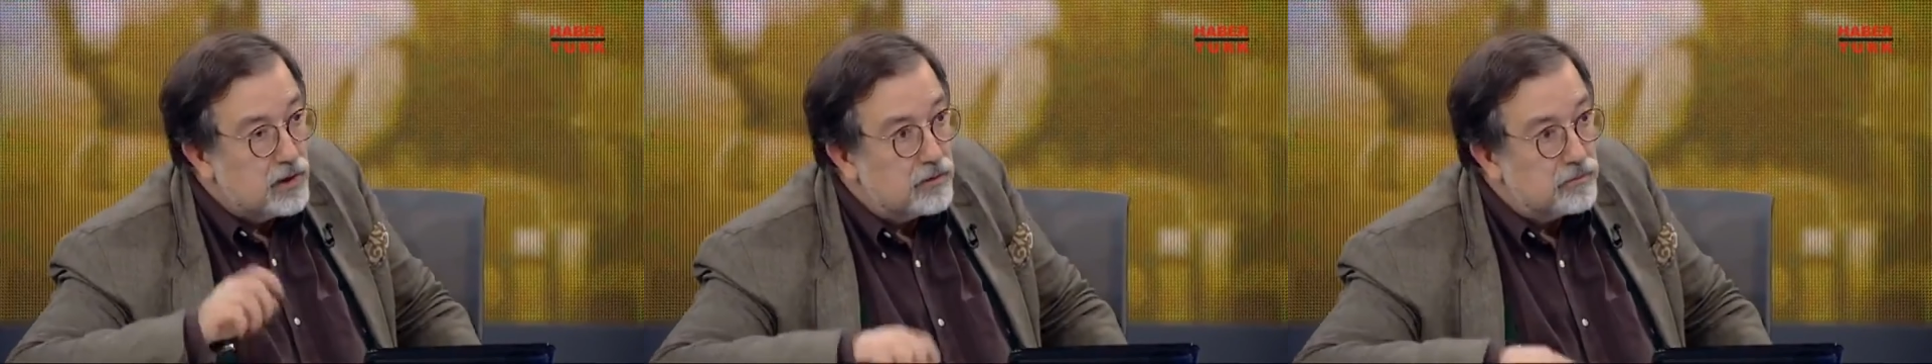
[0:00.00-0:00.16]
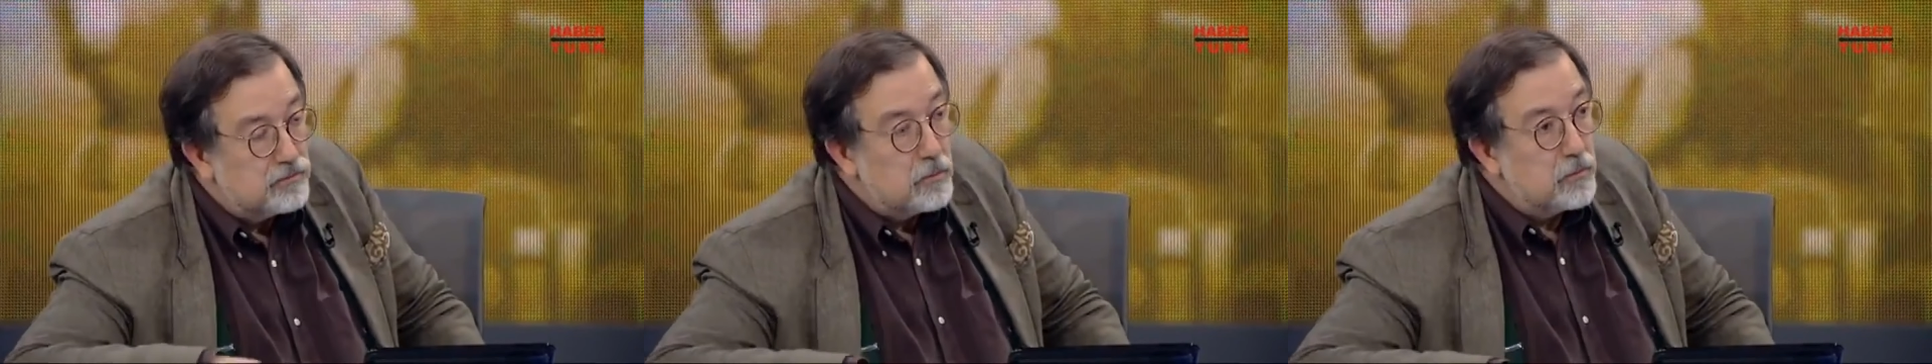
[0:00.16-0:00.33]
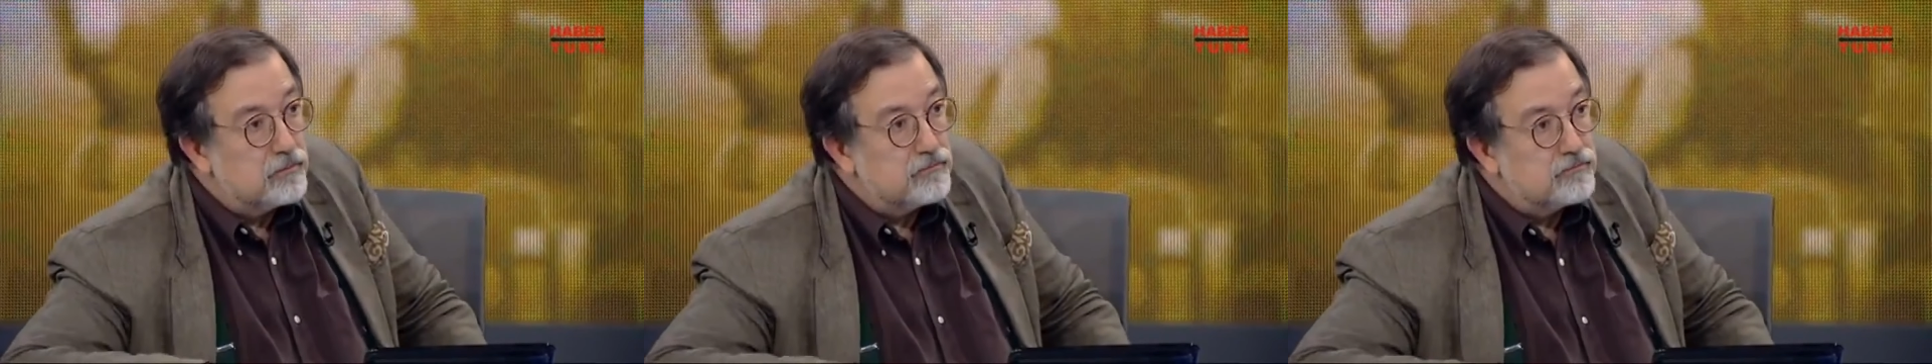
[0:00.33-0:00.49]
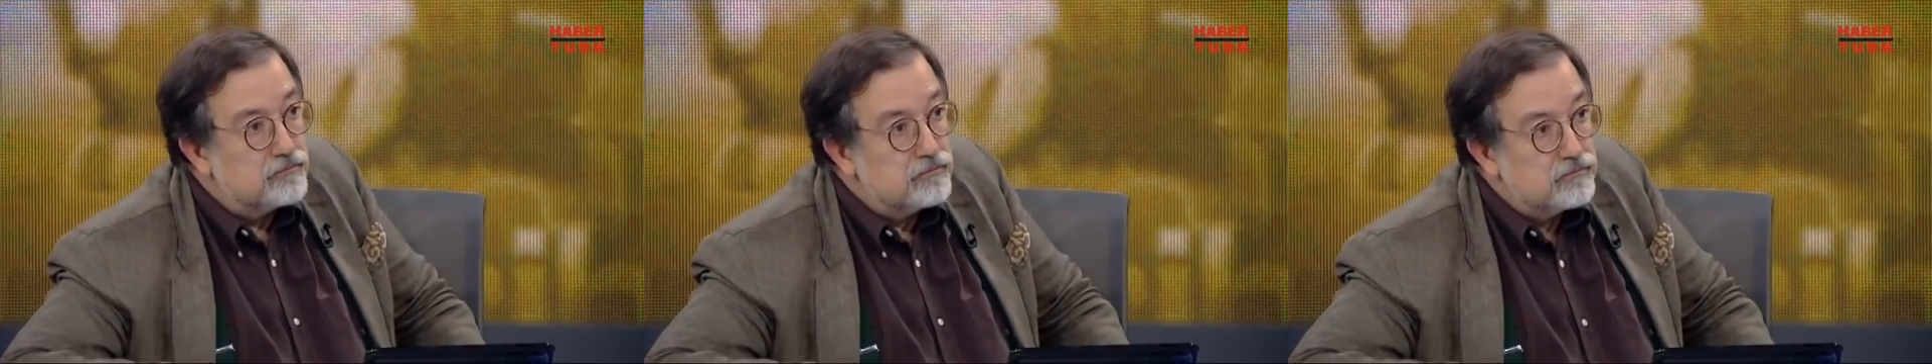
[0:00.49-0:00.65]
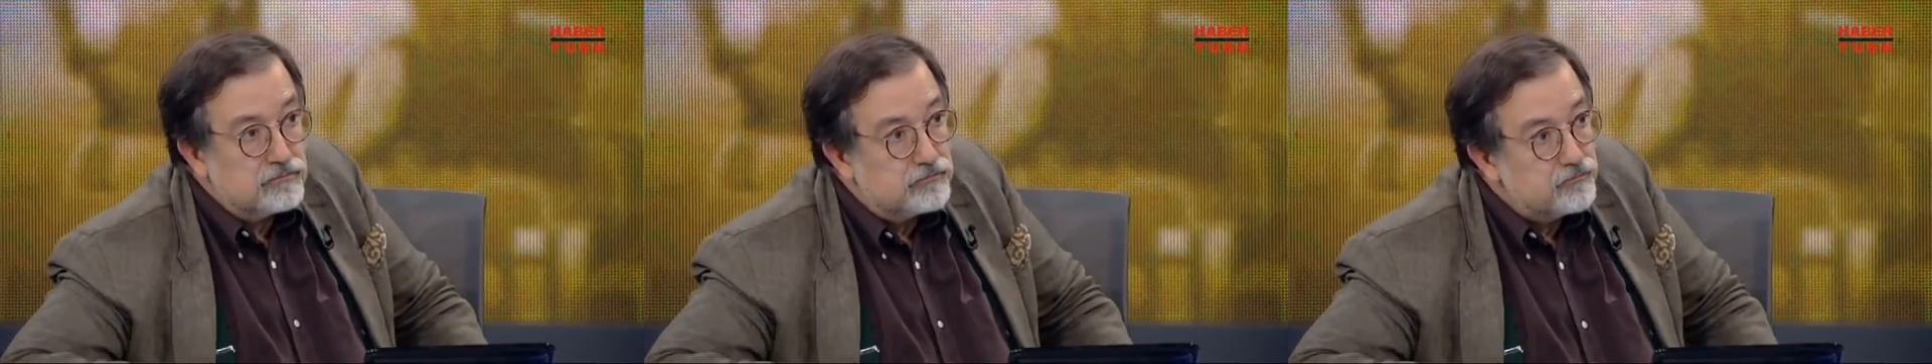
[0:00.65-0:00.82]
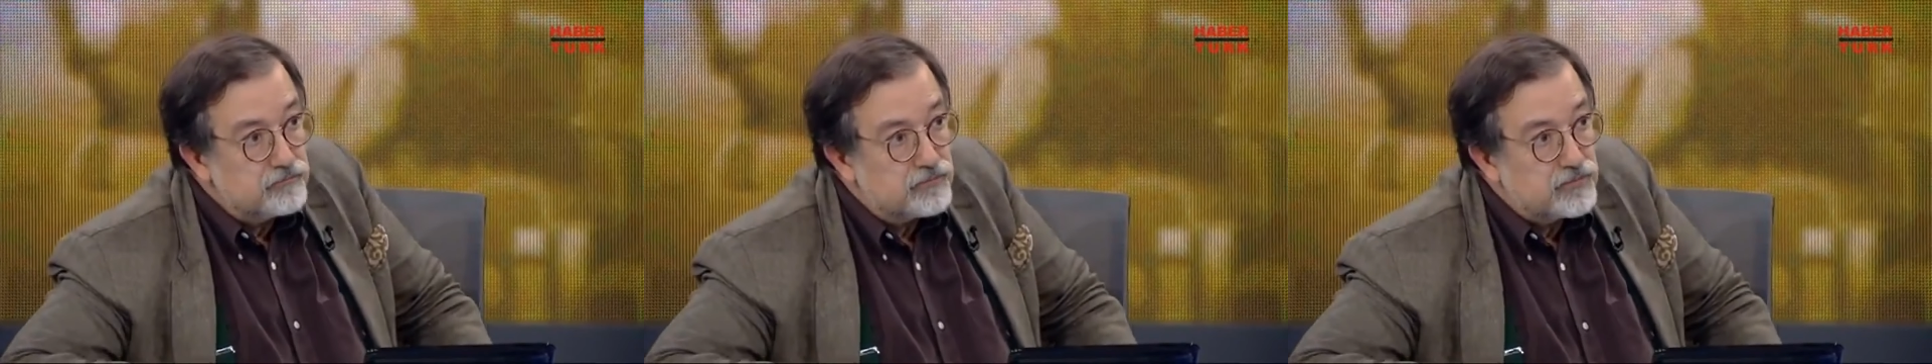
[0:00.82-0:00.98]
düşman
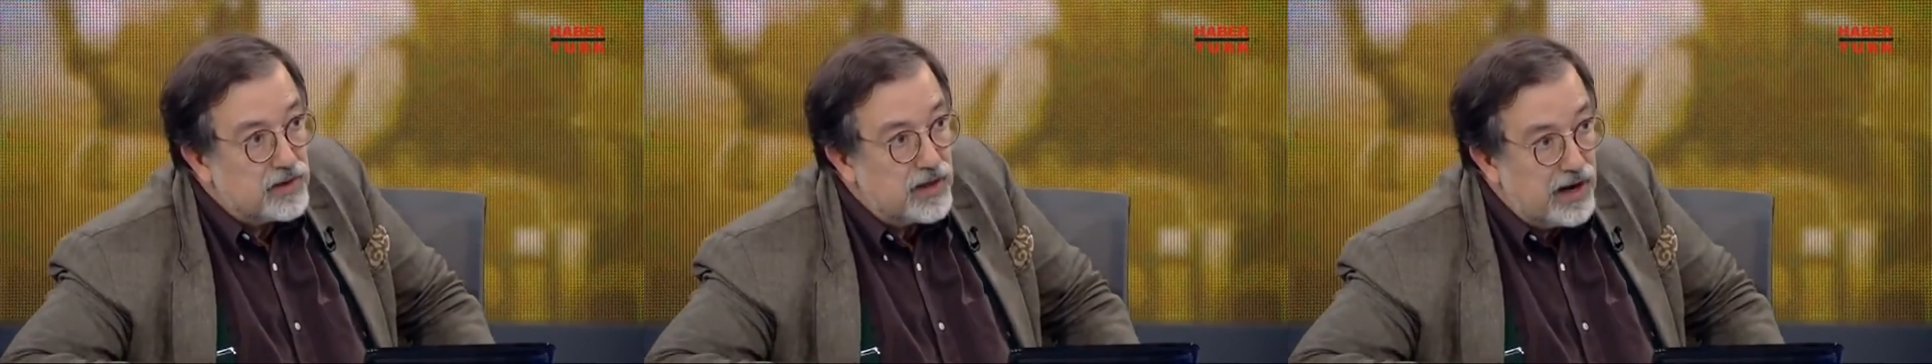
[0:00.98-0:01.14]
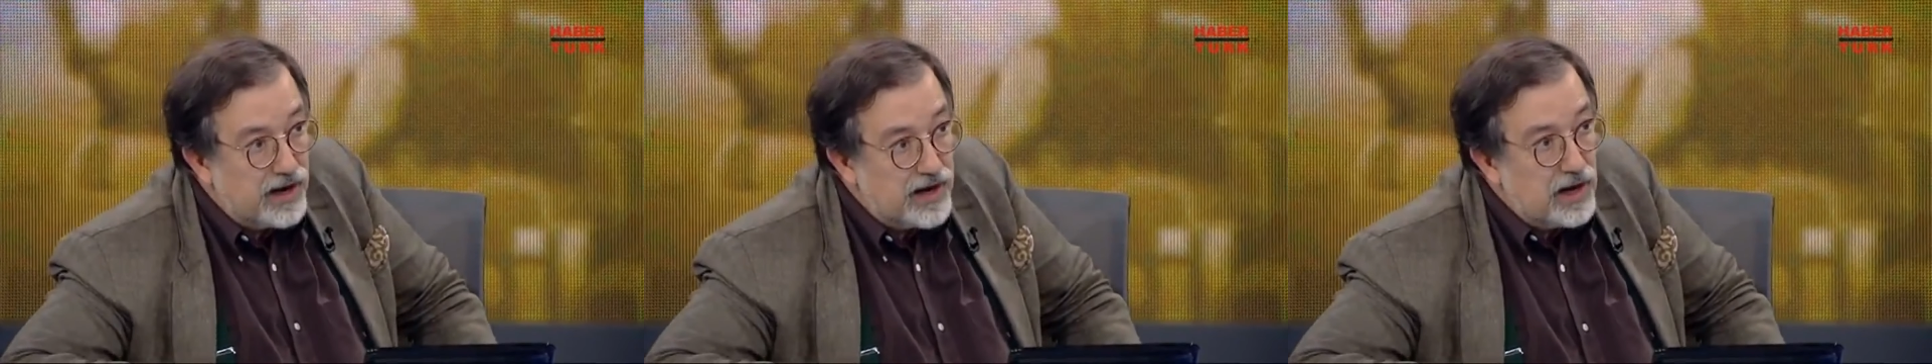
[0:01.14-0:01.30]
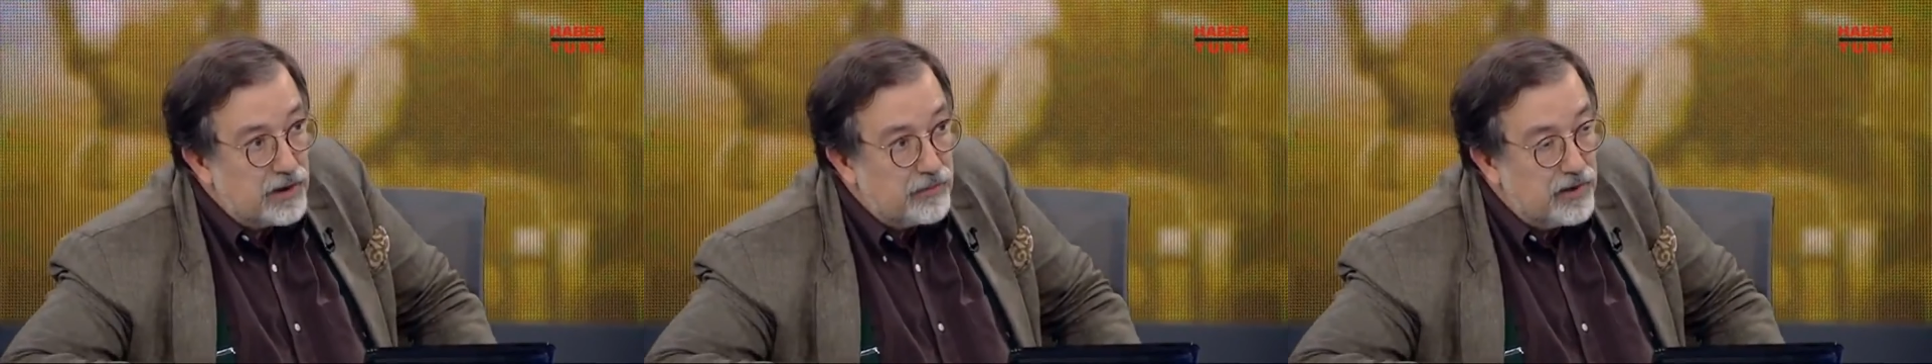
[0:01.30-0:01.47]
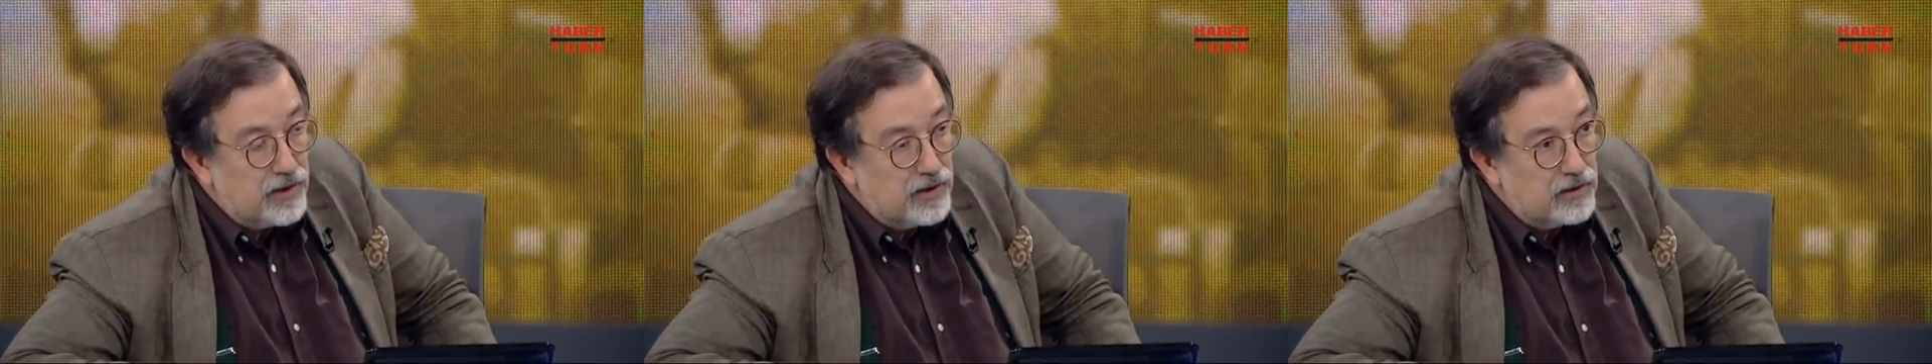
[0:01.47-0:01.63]
gösteriliyor. Yani, Hala mı?